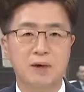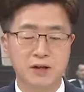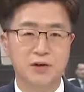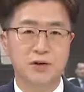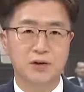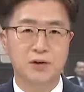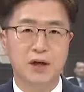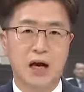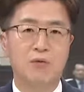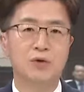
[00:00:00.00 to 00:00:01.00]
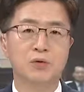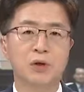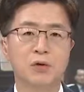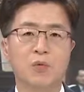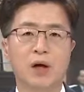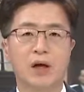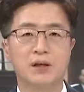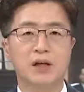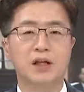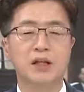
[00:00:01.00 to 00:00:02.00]
맞았던 강원도의회
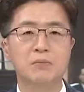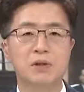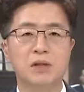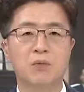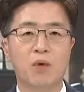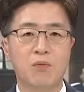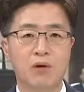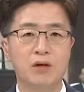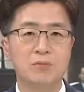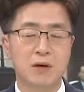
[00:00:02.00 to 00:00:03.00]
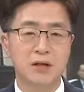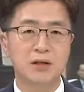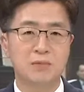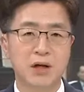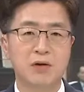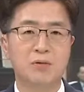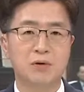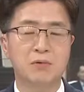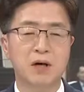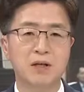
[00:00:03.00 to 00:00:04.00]
지난 임시회 관련 말씀을
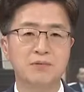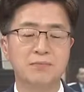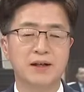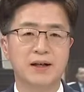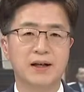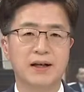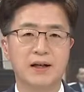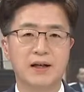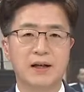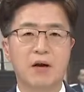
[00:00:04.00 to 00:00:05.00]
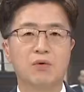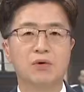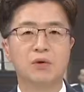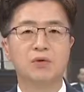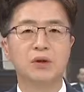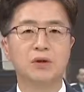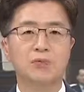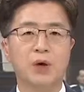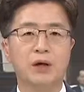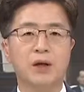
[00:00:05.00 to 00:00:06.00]
나눠보도록 하겠습니다.
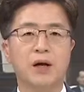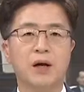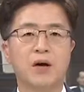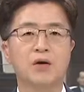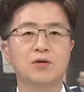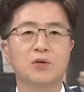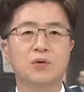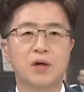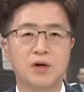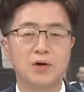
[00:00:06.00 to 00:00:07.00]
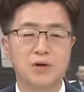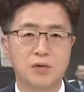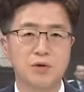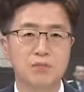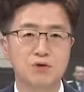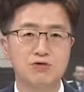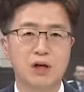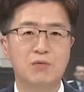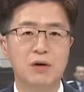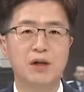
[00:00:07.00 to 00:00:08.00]
강원도의회의 허소영
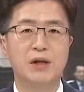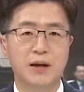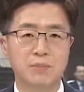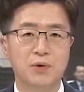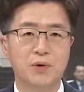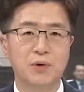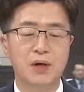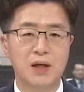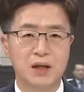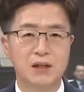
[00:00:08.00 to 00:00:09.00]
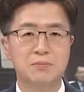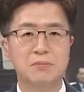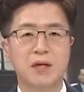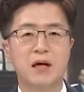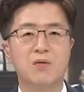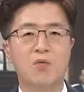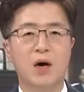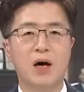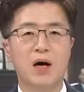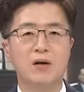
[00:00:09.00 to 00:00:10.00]
더불어민주당 원내대표,
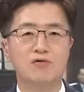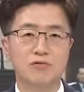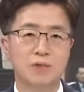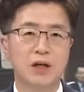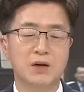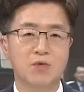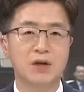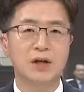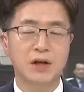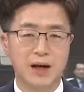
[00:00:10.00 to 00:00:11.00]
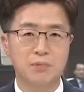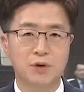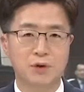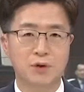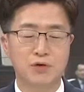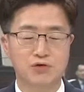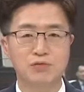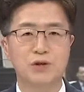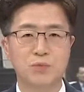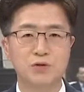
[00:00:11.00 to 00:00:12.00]
심상화 국민의힘 원내대표 두
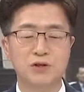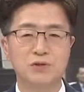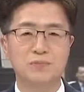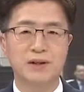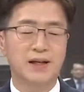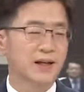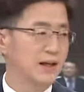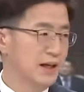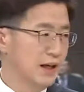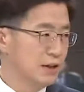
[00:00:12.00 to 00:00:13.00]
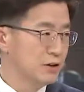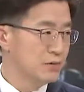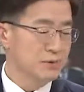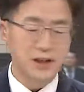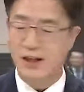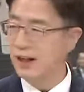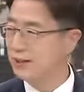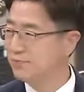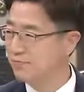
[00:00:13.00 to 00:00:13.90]
분을 모셨습니다. 안녕하십니까? 네,